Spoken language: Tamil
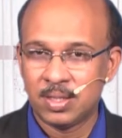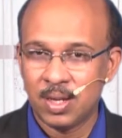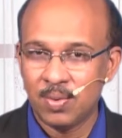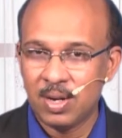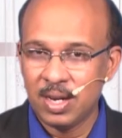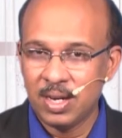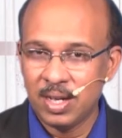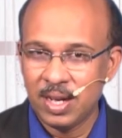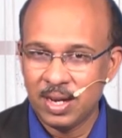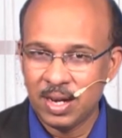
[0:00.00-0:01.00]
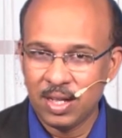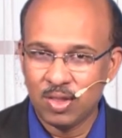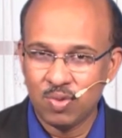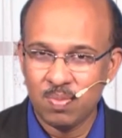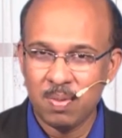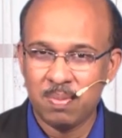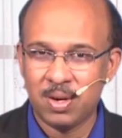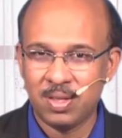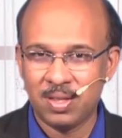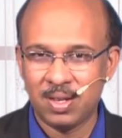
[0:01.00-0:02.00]
சவுலே நீ ஏன் என்னை
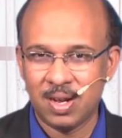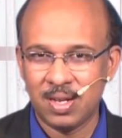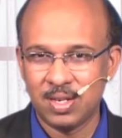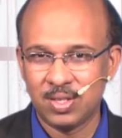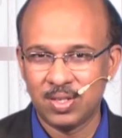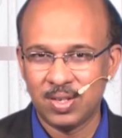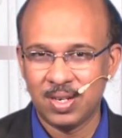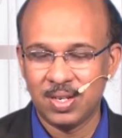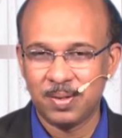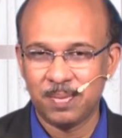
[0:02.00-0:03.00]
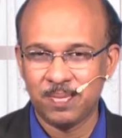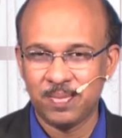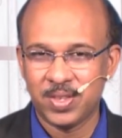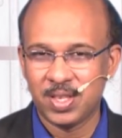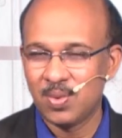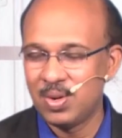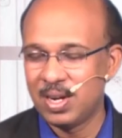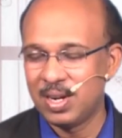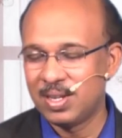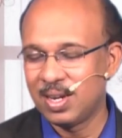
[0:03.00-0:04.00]
துன்பப்படுத்துகிறாய் என்று சொல்லி சவுல்
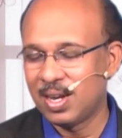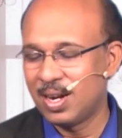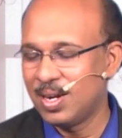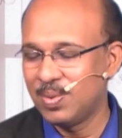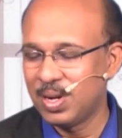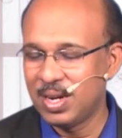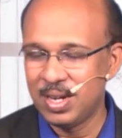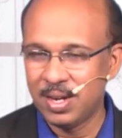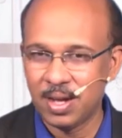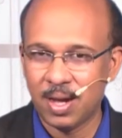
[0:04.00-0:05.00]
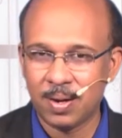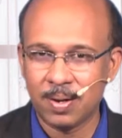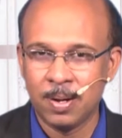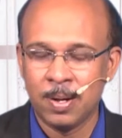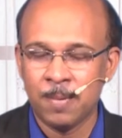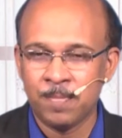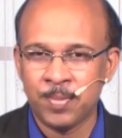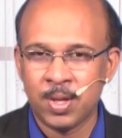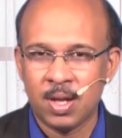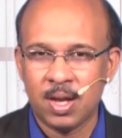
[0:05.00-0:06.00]
கேட்கிறார் ஆண்டவரே நீர் யார்
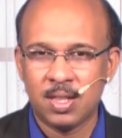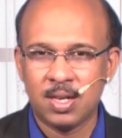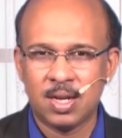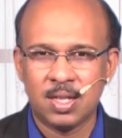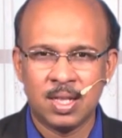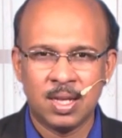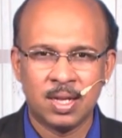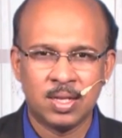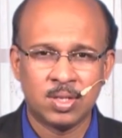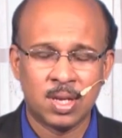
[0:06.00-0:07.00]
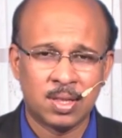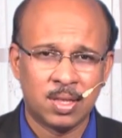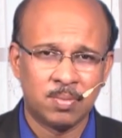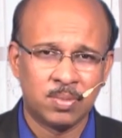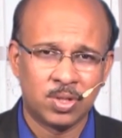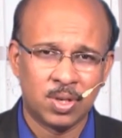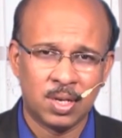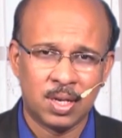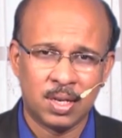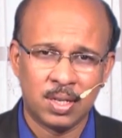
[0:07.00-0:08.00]
அதற்கு அந்த சத்தம்
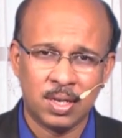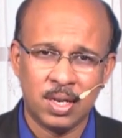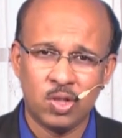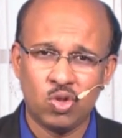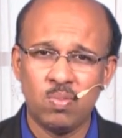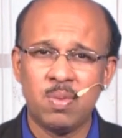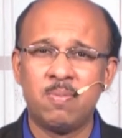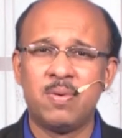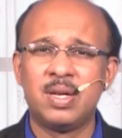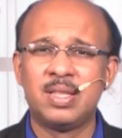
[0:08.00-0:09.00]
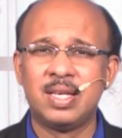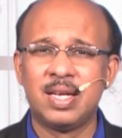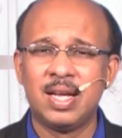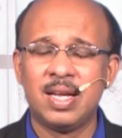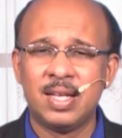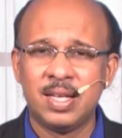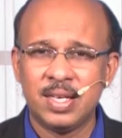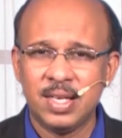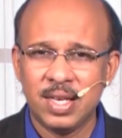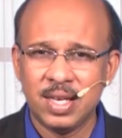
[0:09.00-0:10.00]
சொல்லுகிறது நீ துன்பப்படுத்துகிற
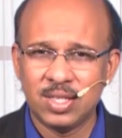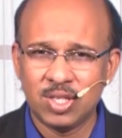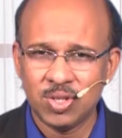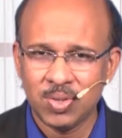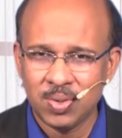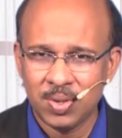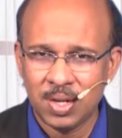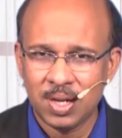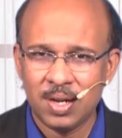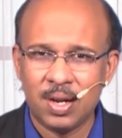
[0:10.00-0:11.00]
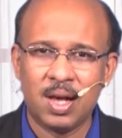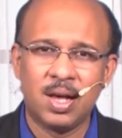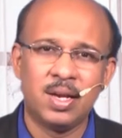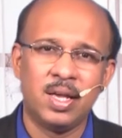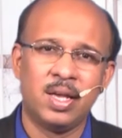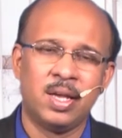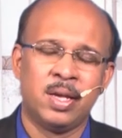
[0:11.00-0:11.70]
இயேசு நானே